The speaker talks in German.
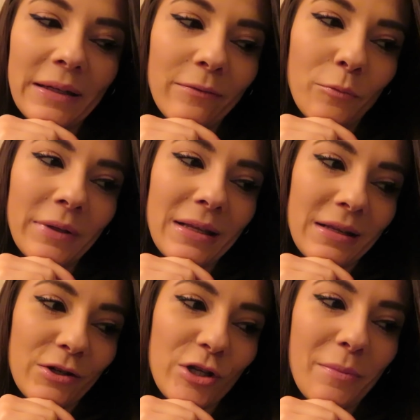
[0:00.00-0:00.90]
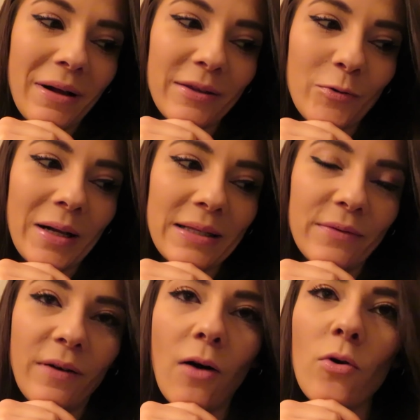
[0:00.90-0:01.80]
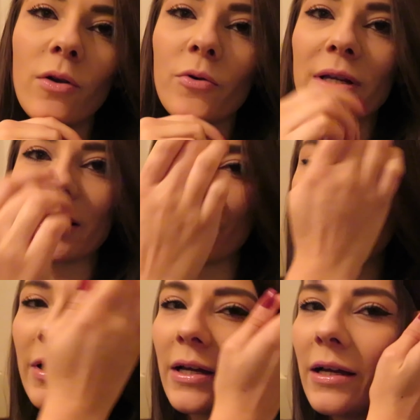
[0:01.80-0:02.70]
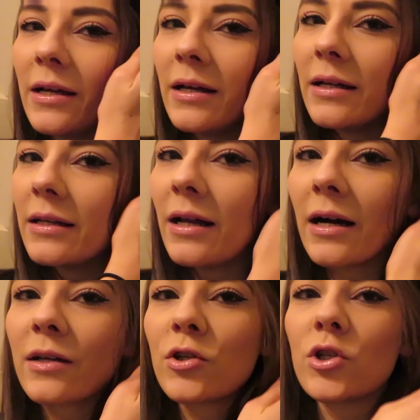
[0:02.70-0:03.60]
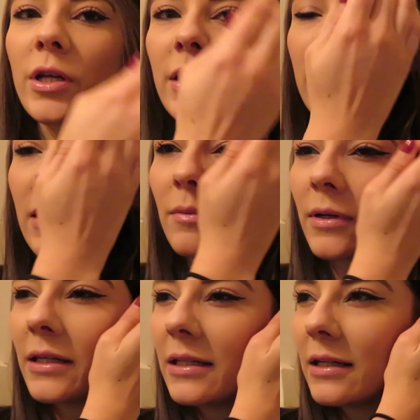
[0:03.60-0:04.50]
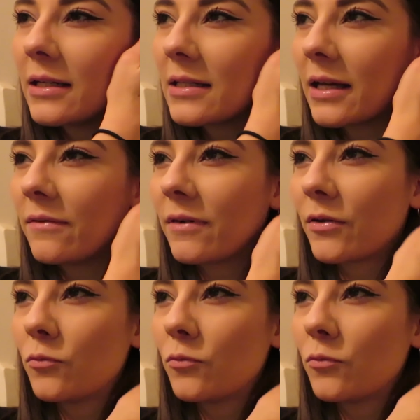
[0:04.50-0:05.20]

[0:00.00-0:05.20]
Da wird man dann schnell mal so als faul oder so dargestellt, aber ich nenne das einfach